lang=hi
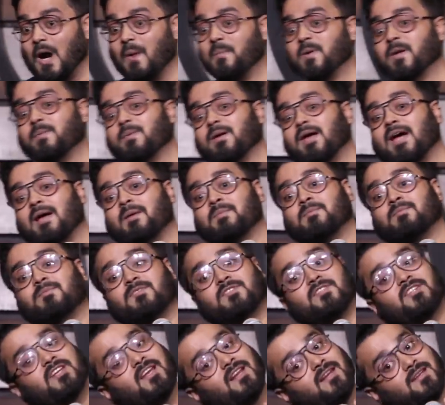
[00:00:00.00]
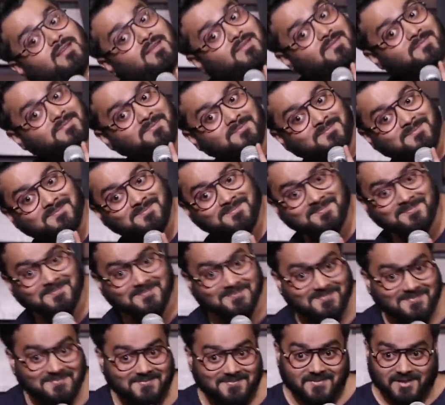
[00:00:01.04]
अभी भी आई एम स्टिल
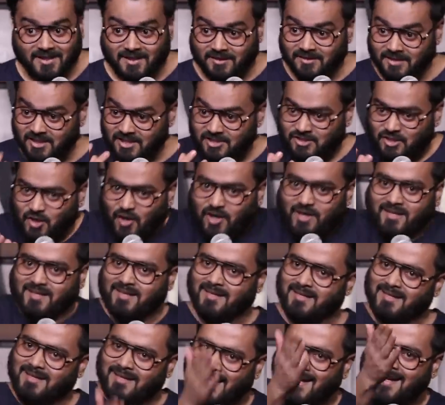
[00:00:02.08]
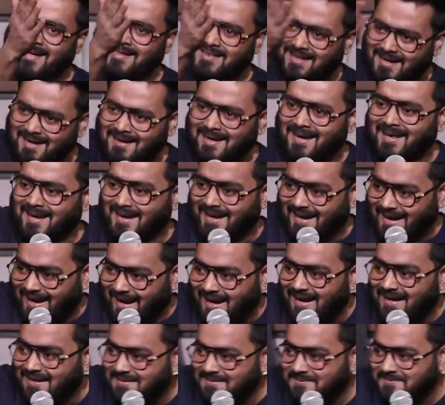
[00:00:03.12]
इन दिस थॉट कि ये इधर ले
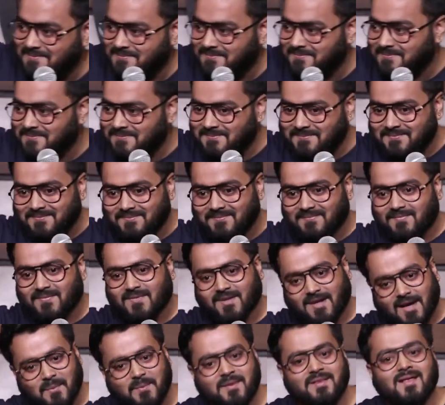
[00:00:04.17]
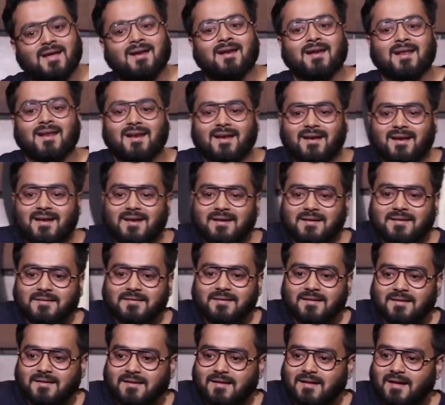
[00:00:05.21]
लेगा हम इधर ले लेंगे
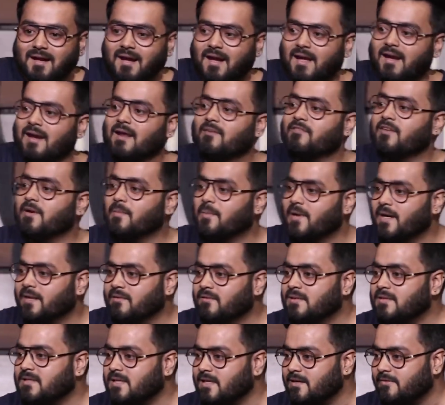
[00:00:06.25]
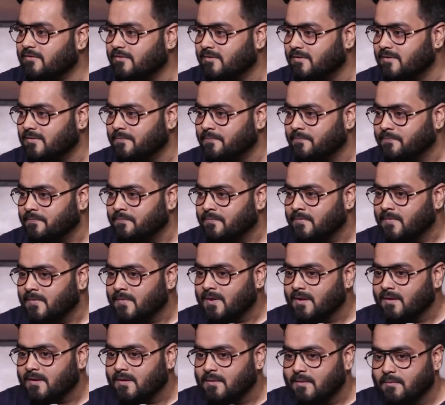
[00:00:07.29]
एंड एवरीबडी विल
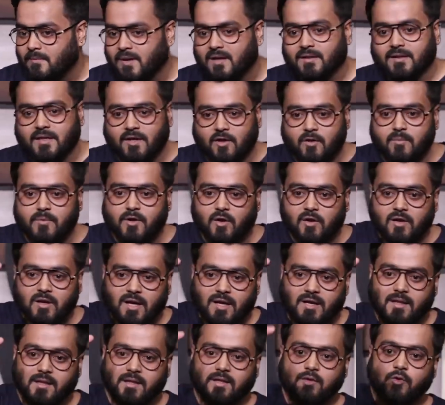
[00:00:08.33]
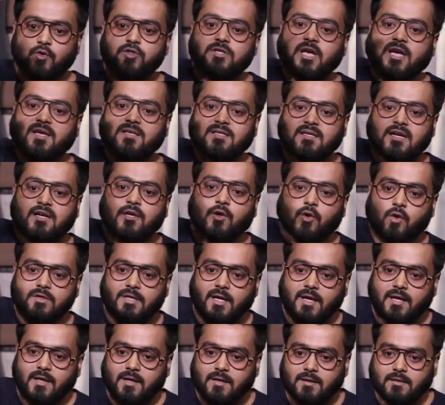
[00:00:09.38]
सेफ बट देखो मेरे को लग रहा था कि कुछ एक्सीडेंट हो
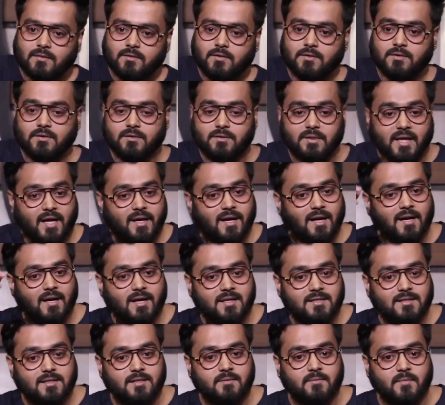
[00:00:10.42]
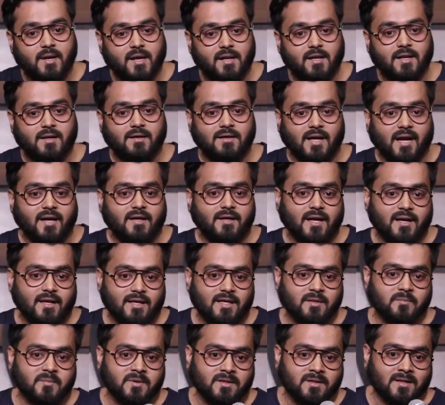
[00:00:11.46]
जाए देन आई लेस कि मैंने
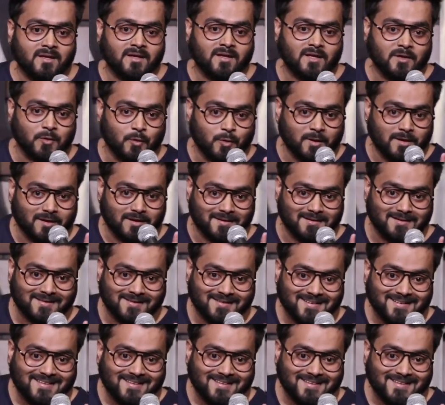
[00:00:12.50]
टाइटैनिक भी देखी हुई है